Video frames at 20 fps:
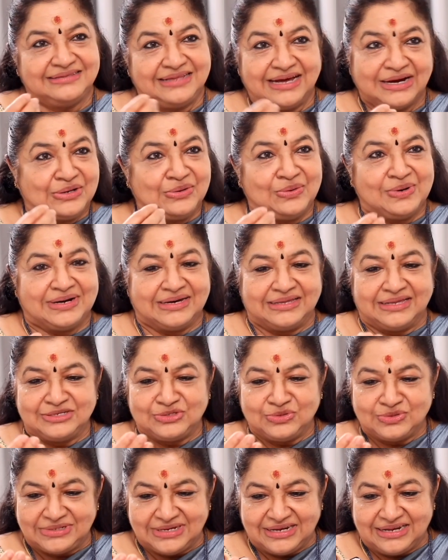తక్కువ కదా
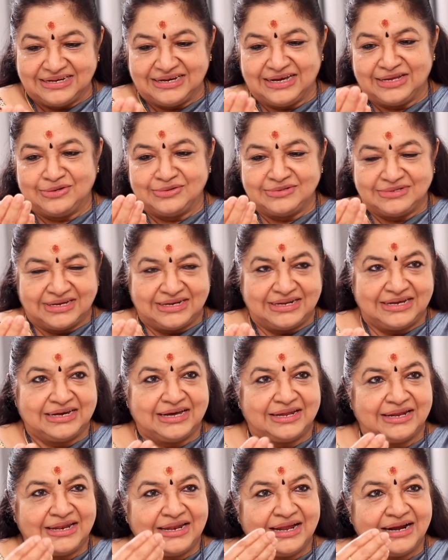సుశీల గారు జానయ్య
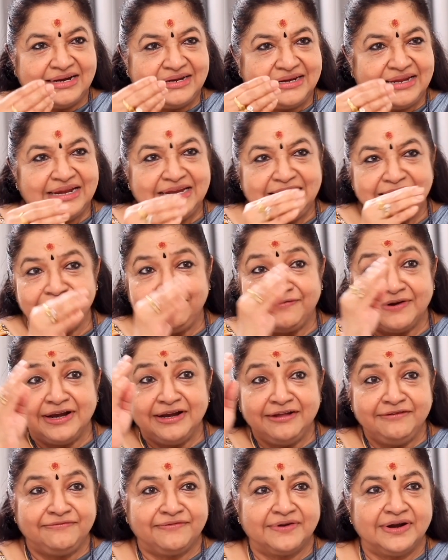గారు అలాంటి
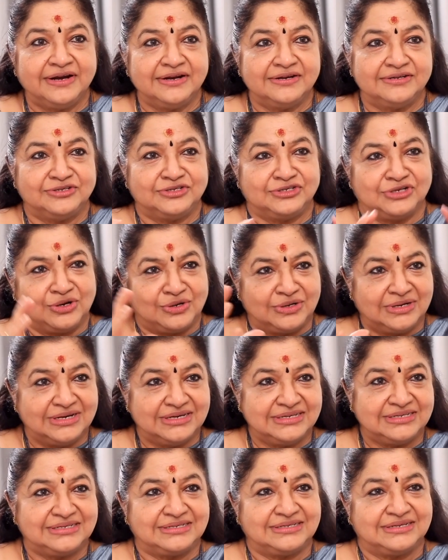డిఫరెంట్ డిఫరెంట్
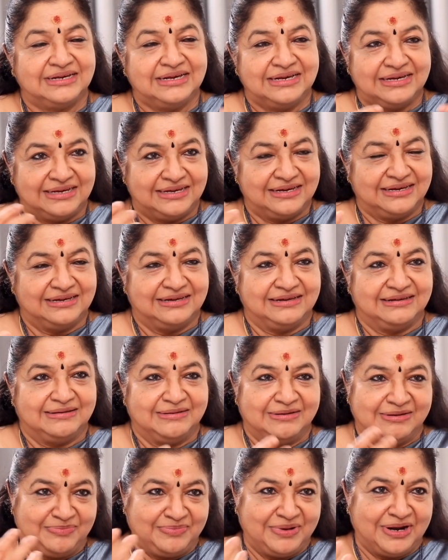జానర్స్
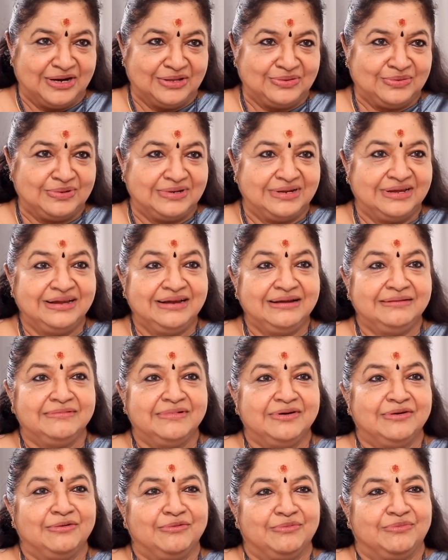పాడుతున్న
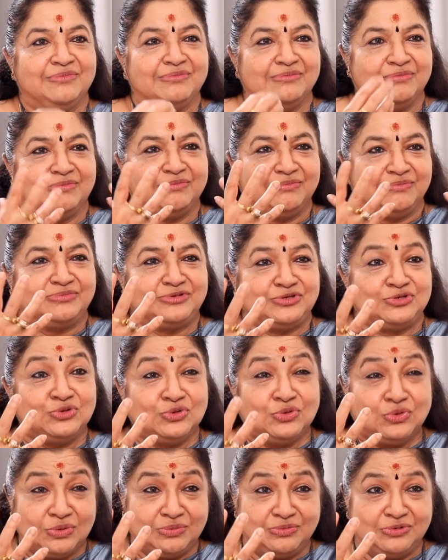
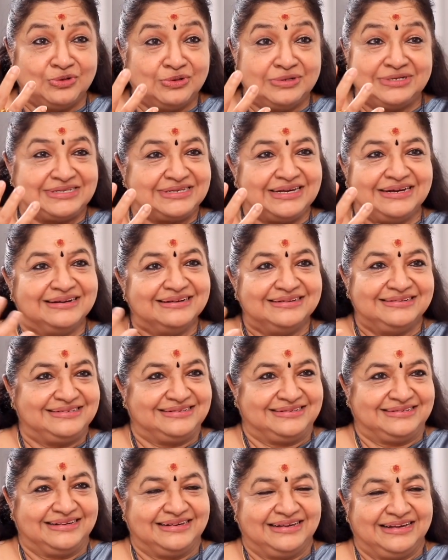టూ గుడ్
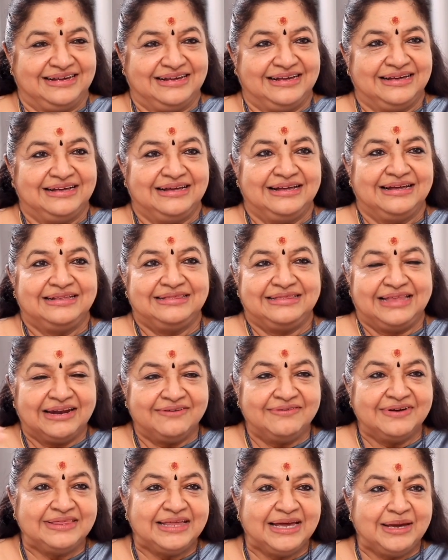సింగర్స్
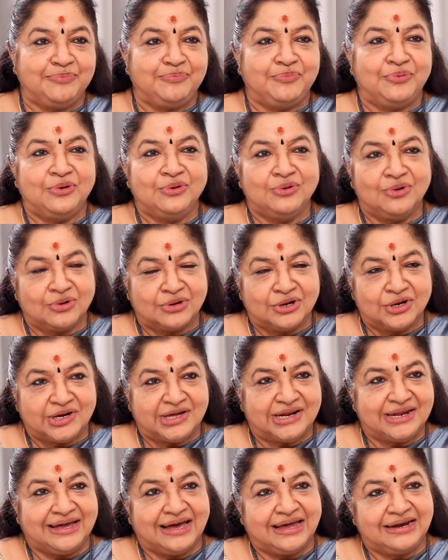తర్వాత ఇప్పుడు
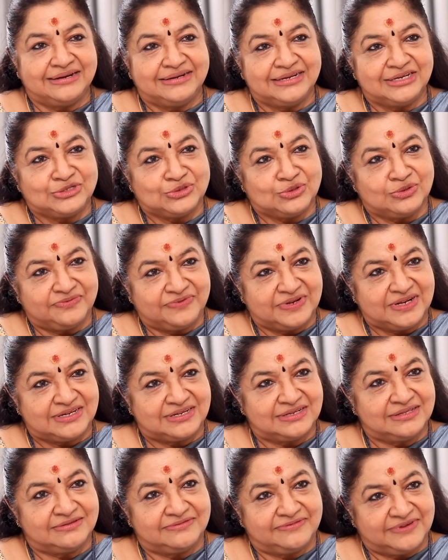ఒక్కొక్క రియాలిటీ షో
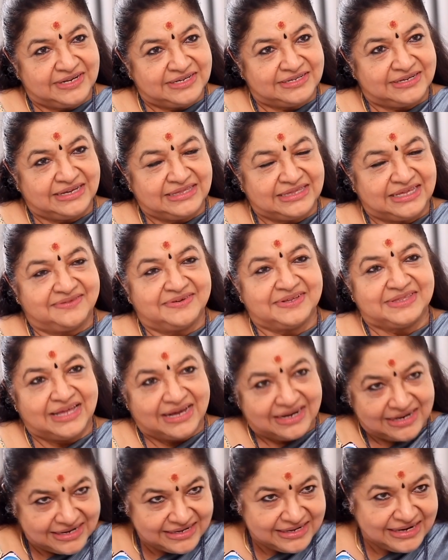ఫినిష్ ఫినిష్ అయిన తర్వాత
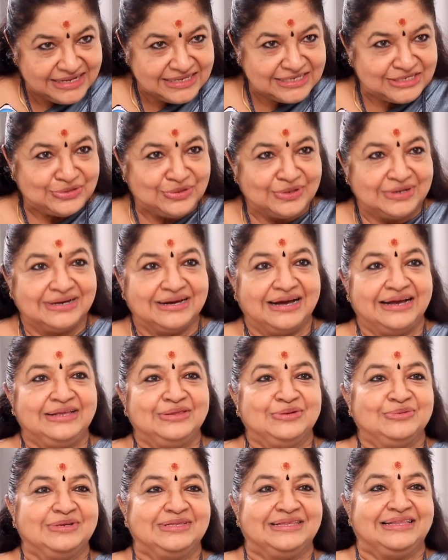అక్కడి నుంచి ఒక
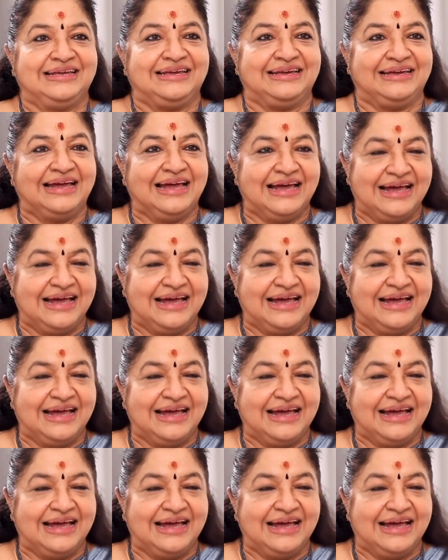ఐదు మంది